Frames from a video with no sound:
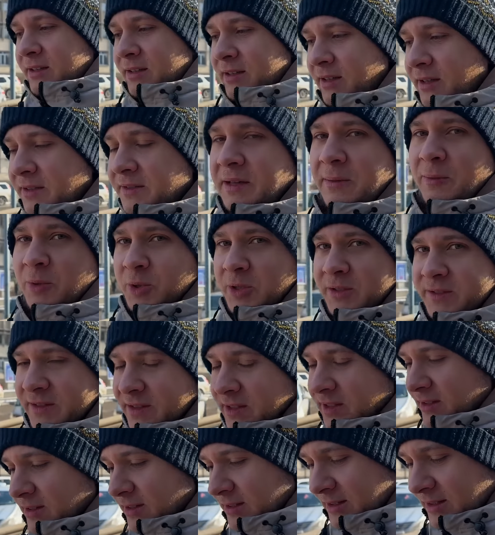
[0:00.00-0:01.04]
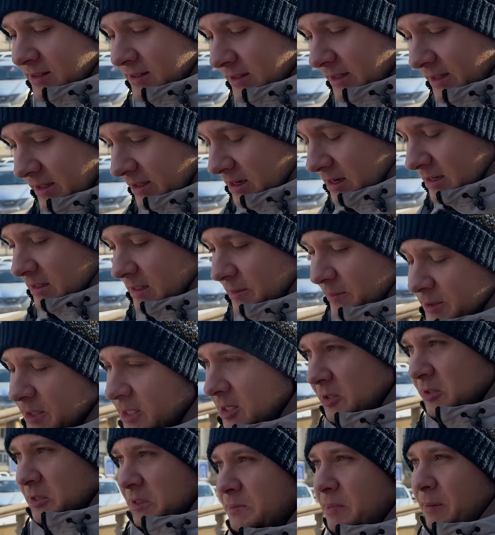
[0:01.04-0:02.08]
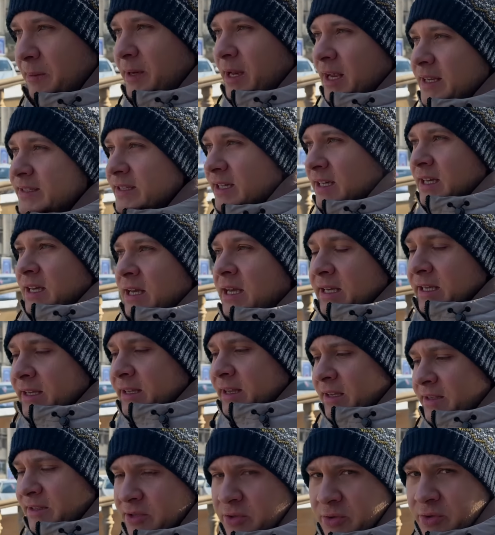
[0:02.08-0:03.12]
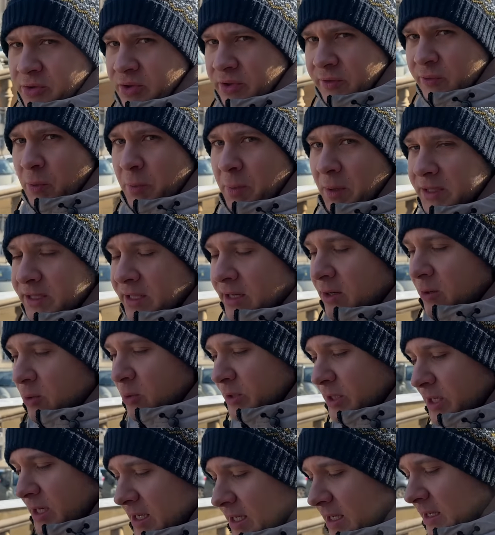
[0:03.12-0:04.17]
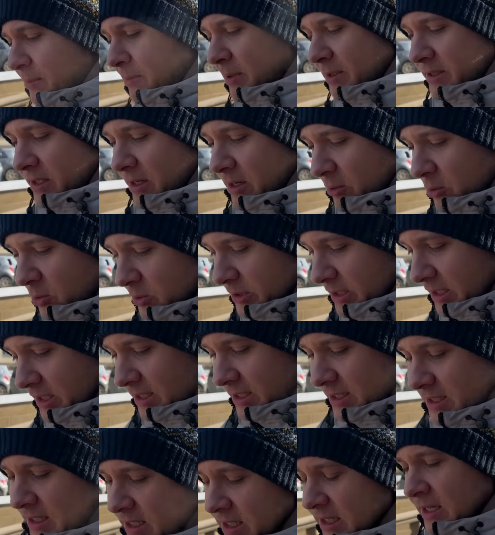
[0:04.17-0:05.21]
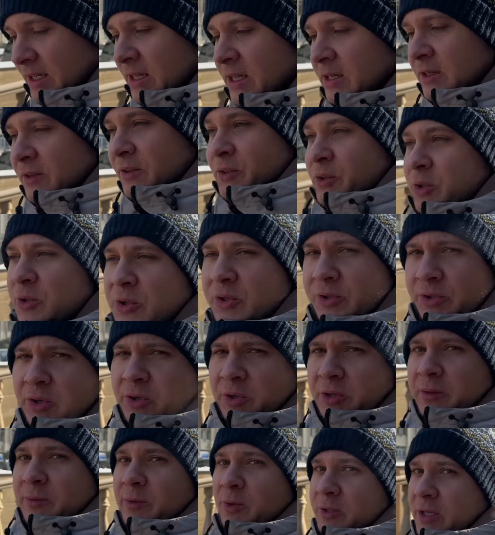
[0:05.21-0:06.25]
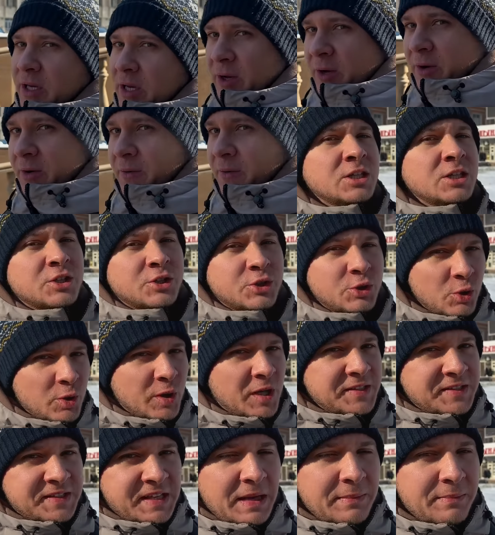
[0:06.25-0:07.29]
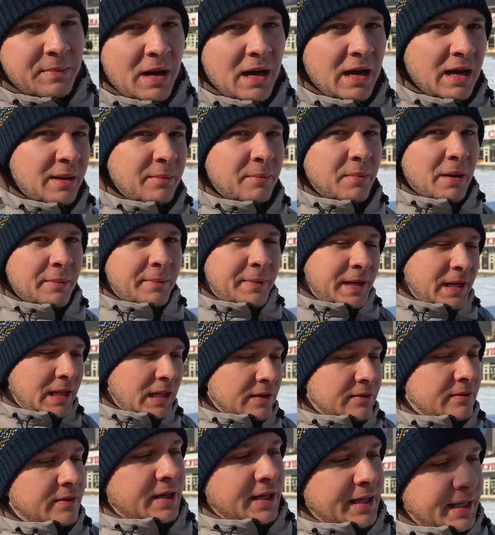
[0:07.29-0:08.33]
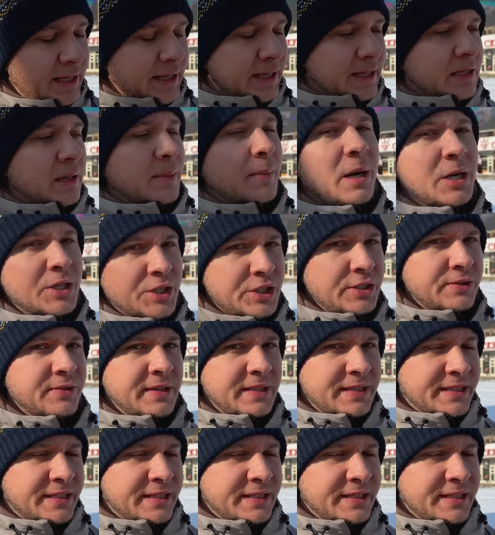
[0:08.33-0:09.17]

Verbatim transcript: не заботятся, никак не пытаются это поменять. Я здесь живу полтора года, и полтора года всю эту историю наблюдаю. Что касаемо мобильного и домашнего